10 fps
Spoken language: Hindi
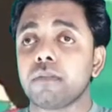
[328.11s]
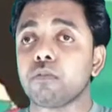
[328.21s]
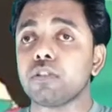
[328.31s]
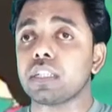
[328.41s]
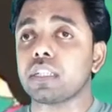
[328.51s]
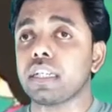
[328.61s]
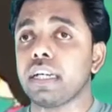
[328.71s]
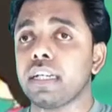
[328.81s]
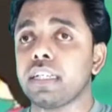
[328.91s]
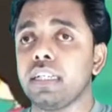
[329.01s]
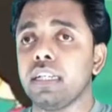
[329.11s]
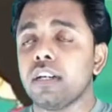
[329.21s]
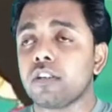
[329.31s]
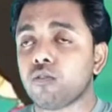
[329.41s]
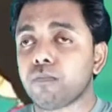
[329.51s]
बोल सकते हैं कि
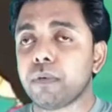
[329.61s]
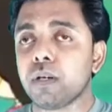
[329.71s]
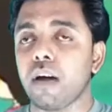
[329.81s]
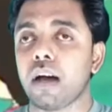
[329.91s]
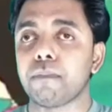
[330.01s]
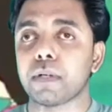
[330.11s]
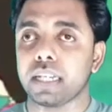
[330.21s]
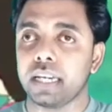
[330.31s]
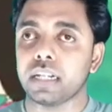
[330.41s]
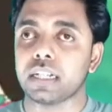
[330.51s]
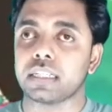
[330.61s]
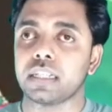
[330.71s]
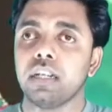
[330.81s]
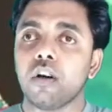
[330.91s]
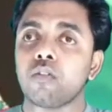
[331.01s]
रूप में वहाँ पर खेल रहे थे